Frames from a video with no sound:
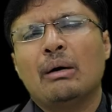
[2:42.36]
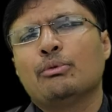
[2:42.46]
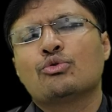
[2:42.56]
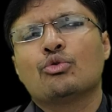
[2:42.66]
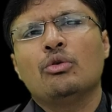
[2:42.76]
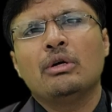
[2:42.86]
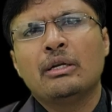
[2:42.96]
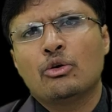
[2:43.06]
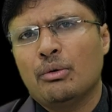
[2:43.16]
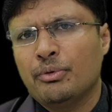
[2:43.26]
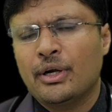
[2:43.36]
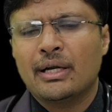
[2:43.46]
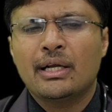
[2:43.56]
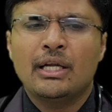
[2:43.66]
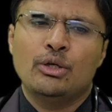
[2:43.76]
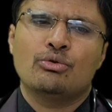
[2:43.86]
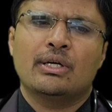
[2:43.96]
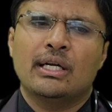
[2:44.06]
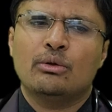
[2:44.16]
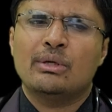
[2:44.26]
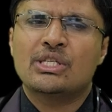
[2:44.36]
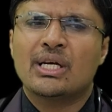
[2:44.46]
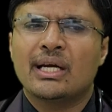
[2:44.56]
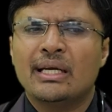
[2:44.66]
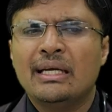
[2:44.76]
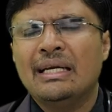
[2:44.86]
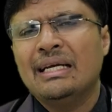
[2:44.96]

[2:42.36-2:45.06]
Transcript: तो आप उसको इनकॉपोरेट करें यूज़ करें तो अच्छा है